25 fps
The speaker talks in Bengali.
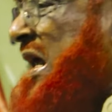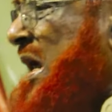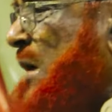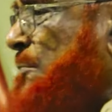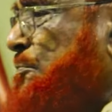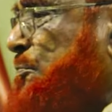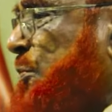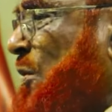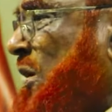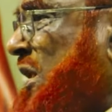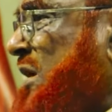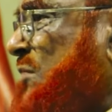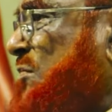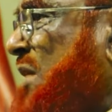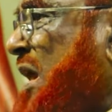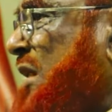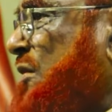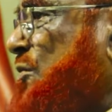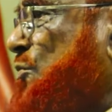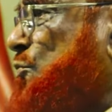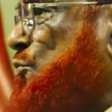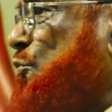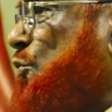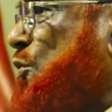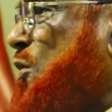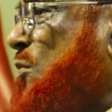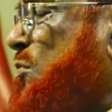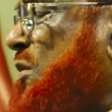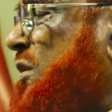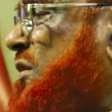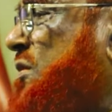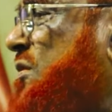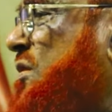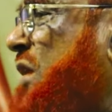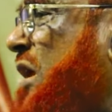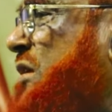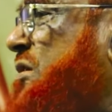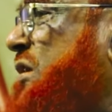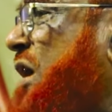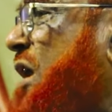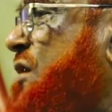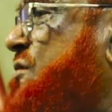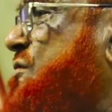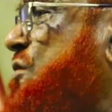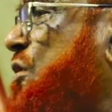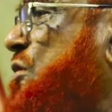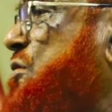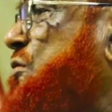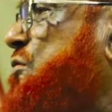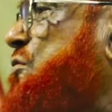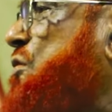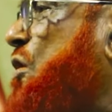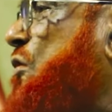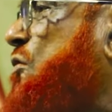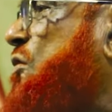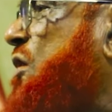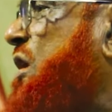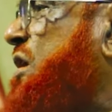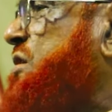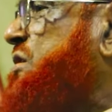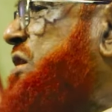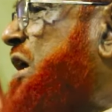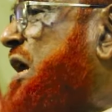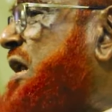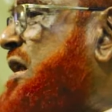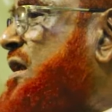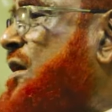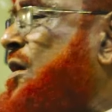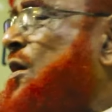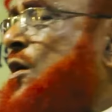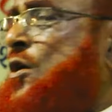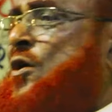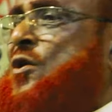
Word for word: কি পরিমাণ দুলুম অত্যাচার সহ্য করেছেন